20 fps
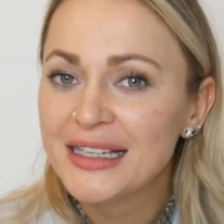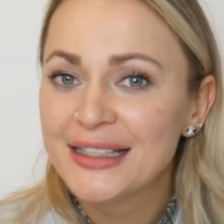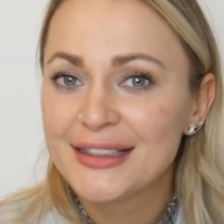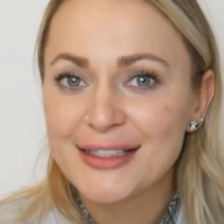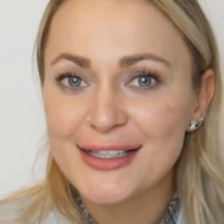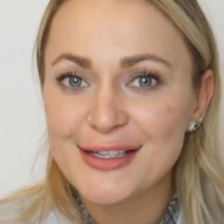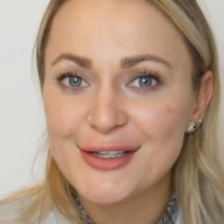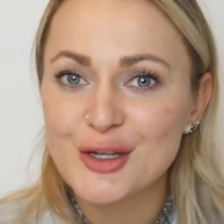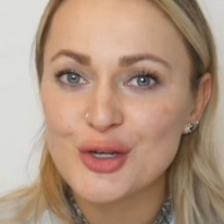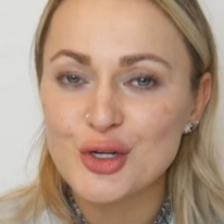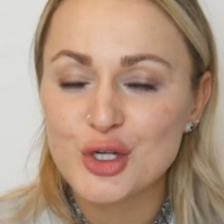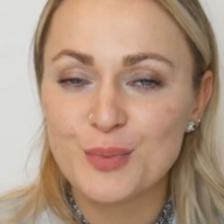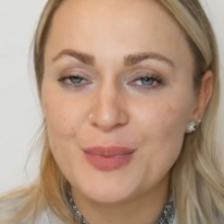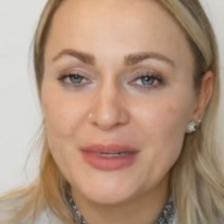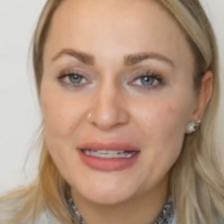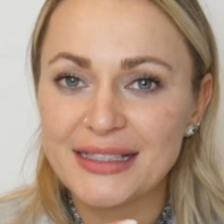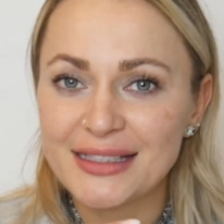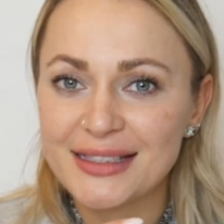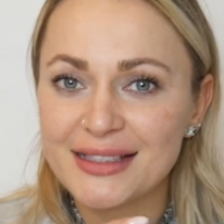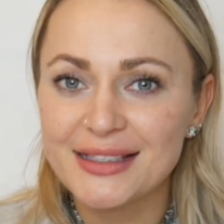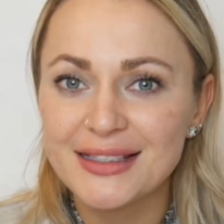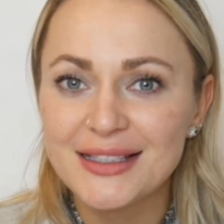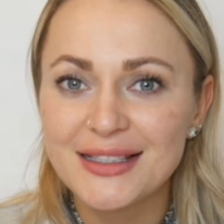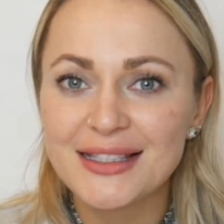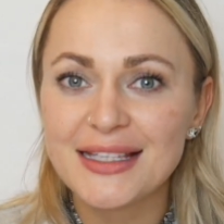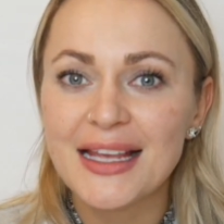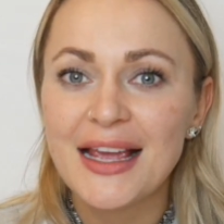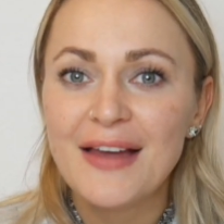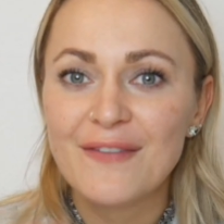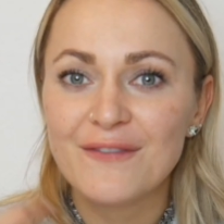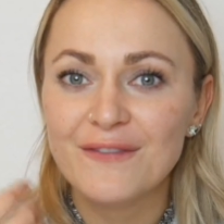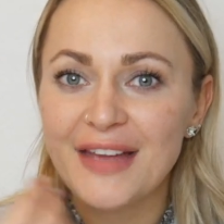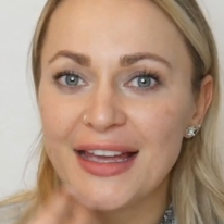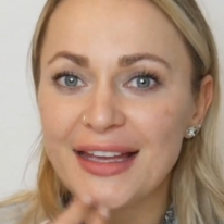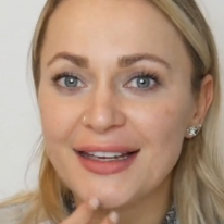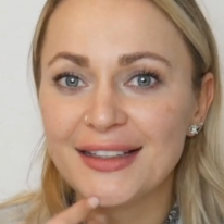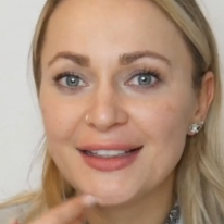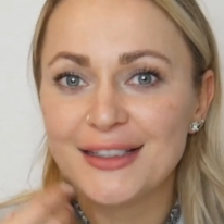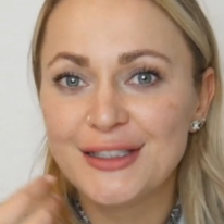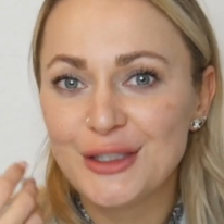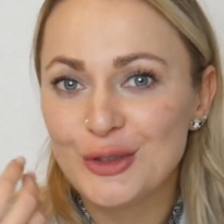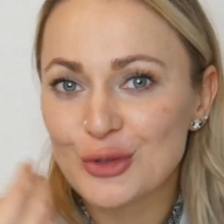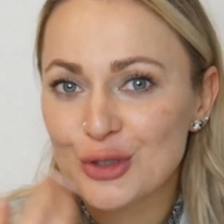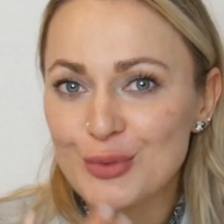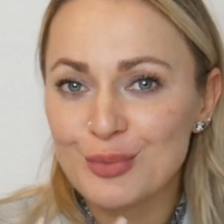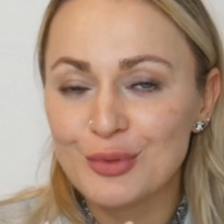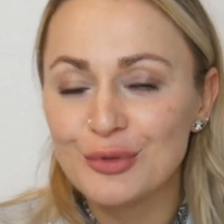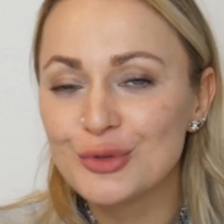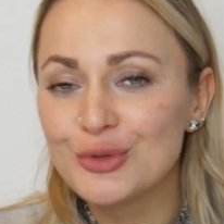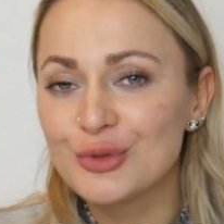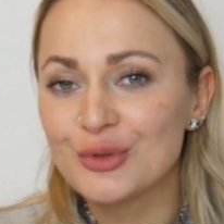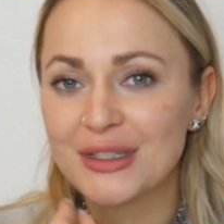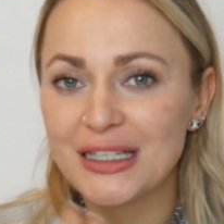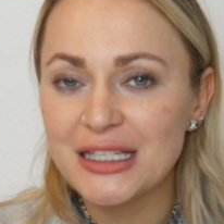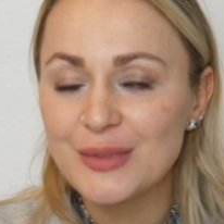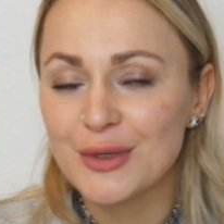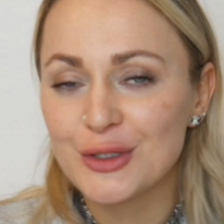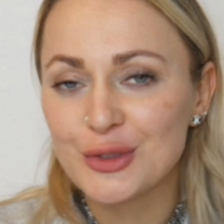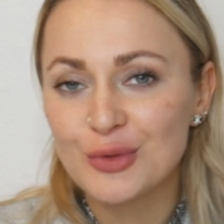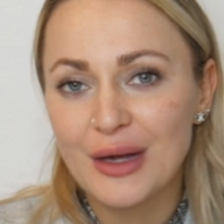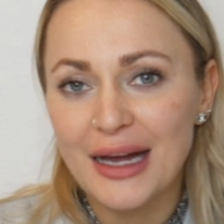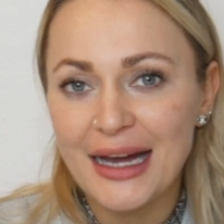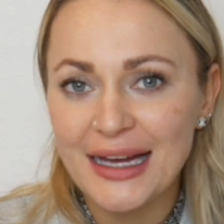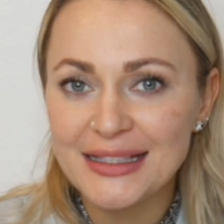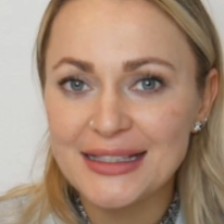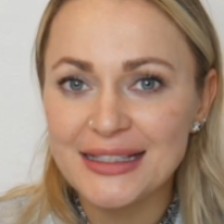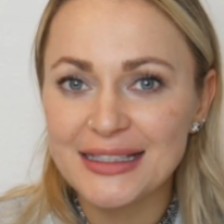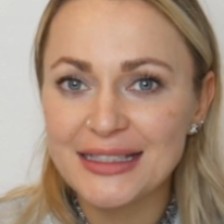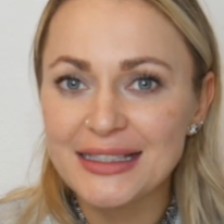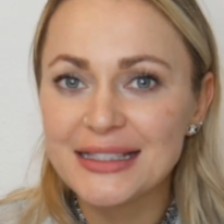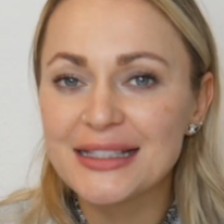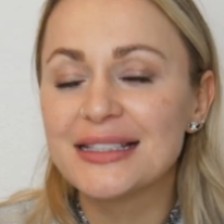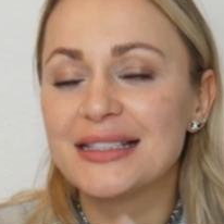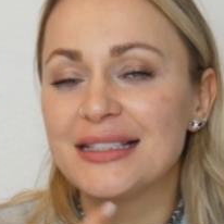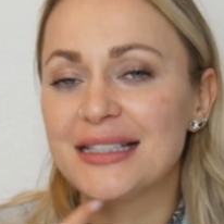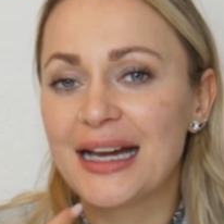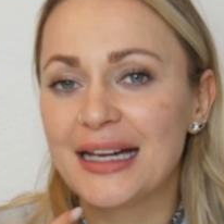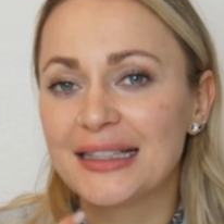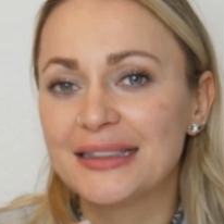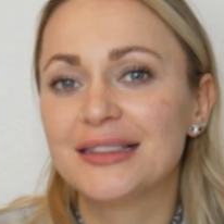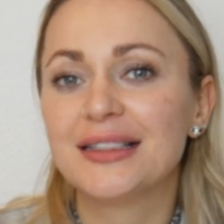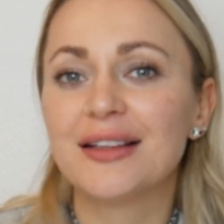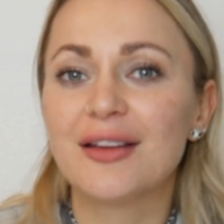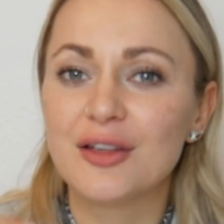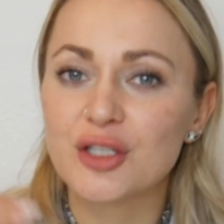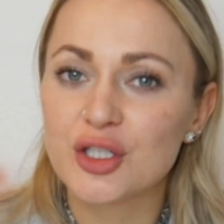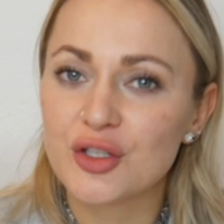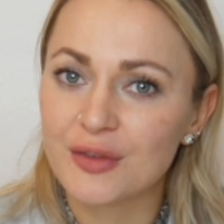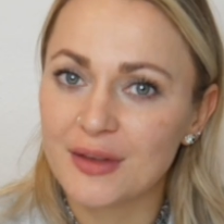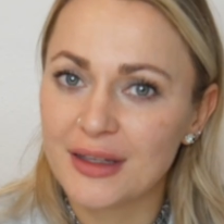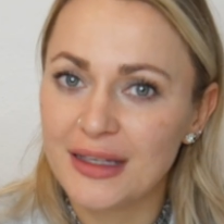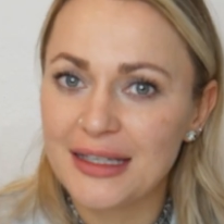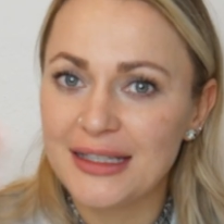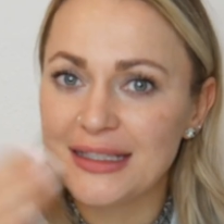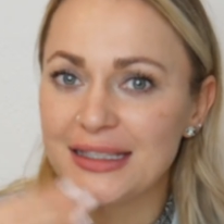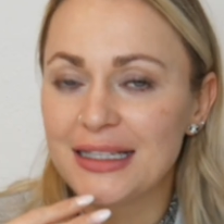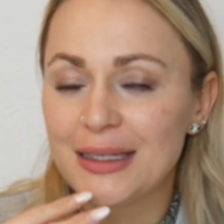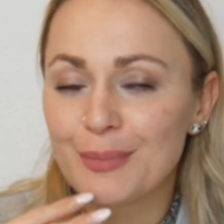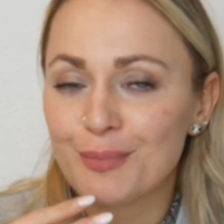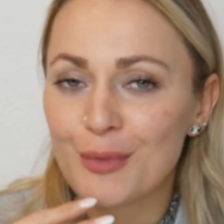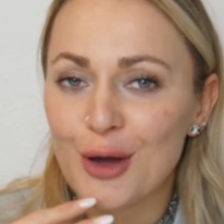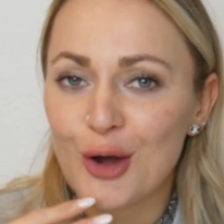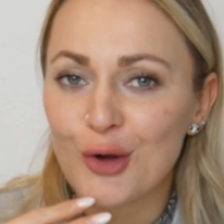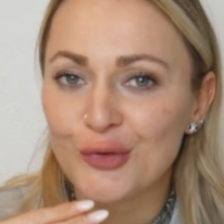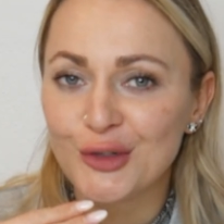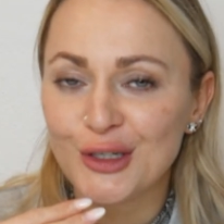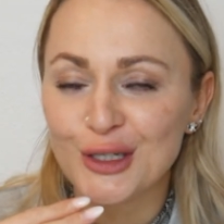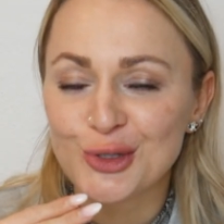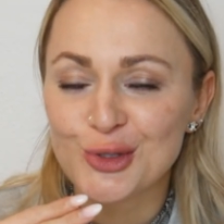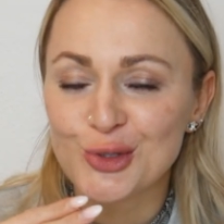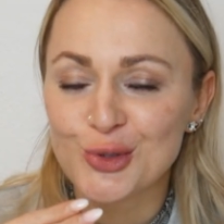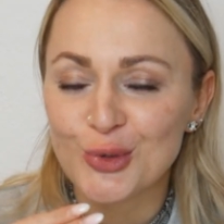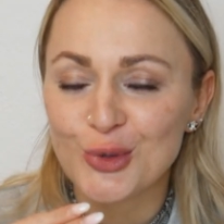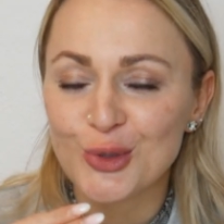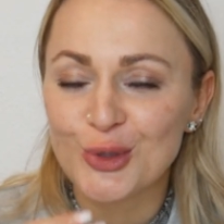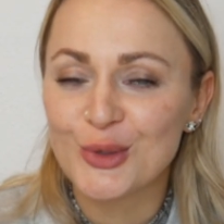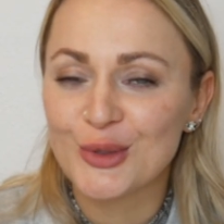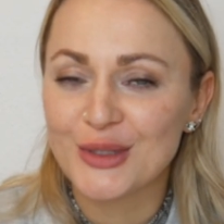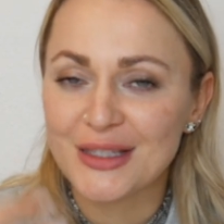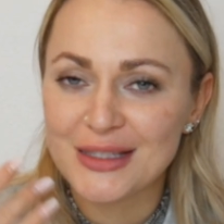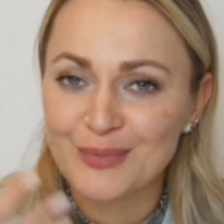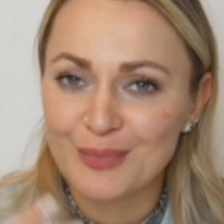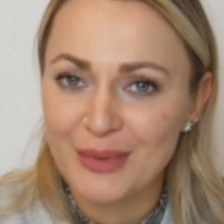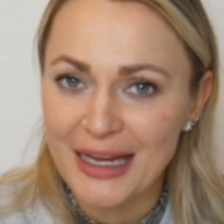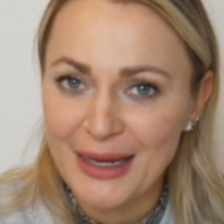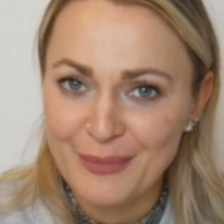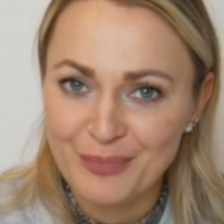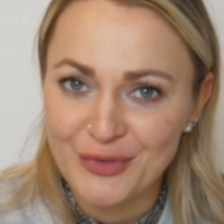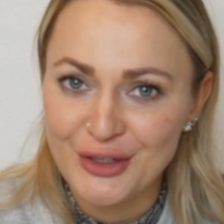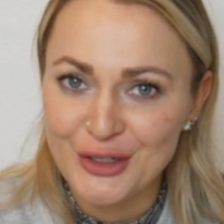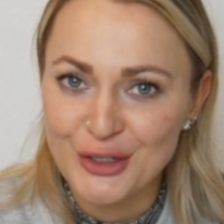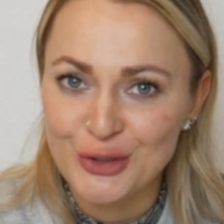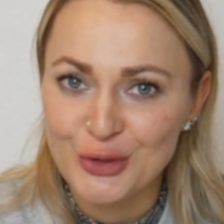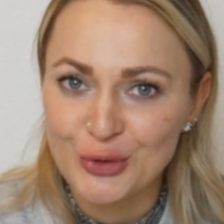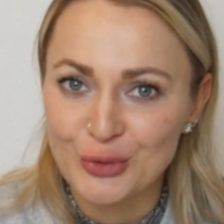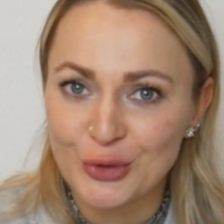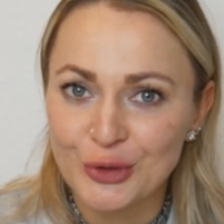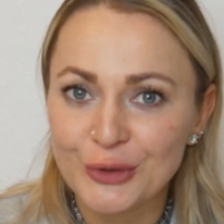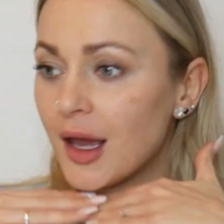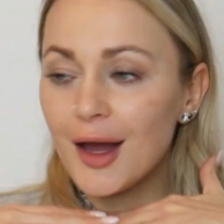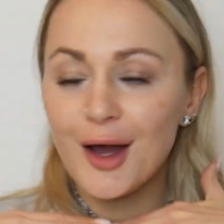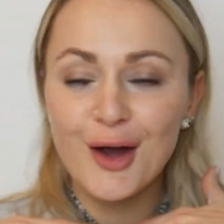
denn spätestens, wenn die Durchblutung nicht mehr so krass ist, dann gehen die Lippen auch wieder zurück und es bleibt nicht so.